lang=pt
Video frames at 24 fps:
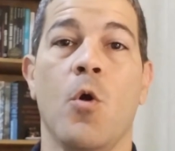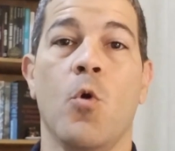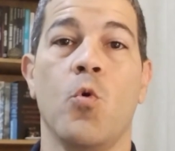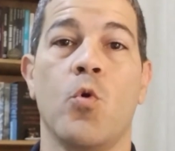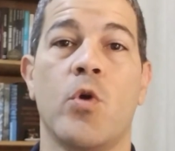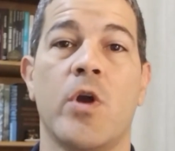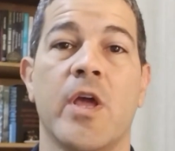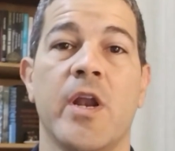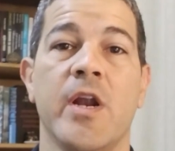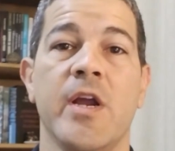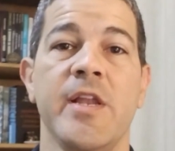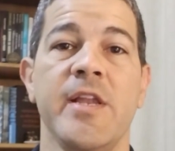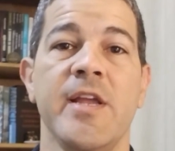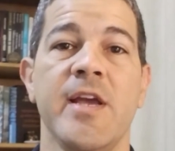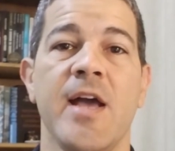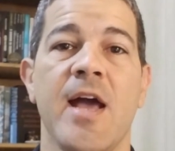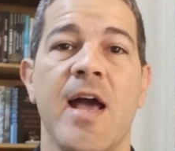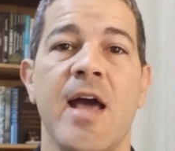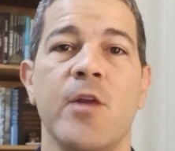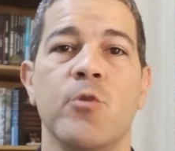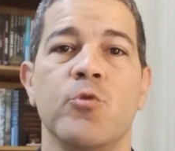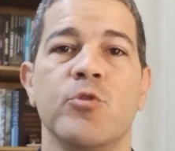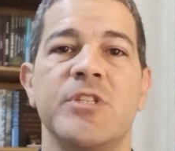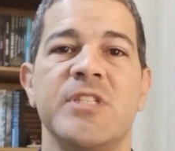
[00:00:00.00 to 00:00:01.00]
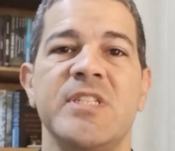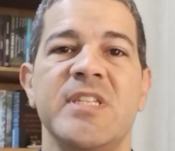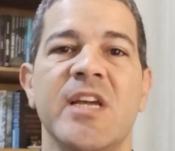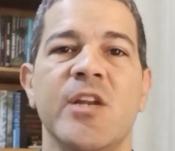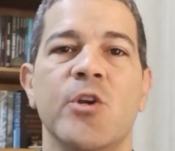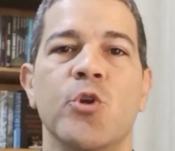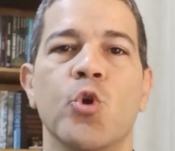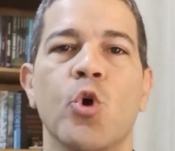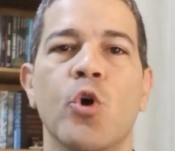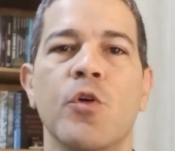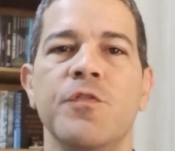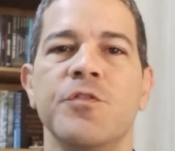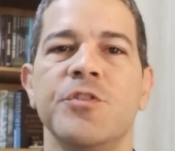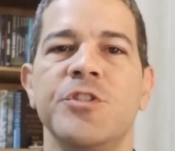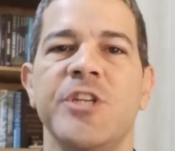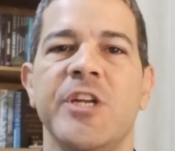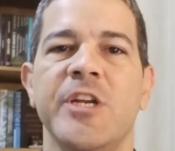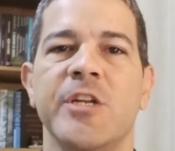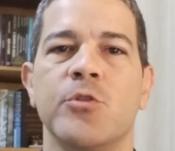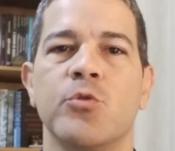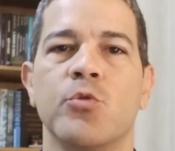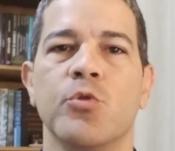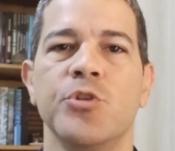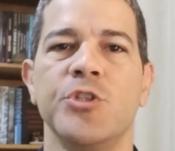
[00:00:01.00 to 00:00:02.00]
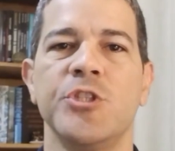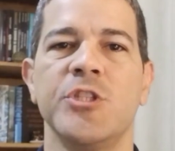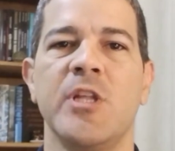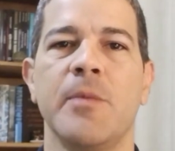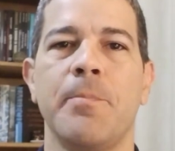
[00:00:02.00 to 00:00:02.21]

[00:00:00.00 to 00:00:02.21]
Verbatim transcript: Ucrânia anuncia novo diretor de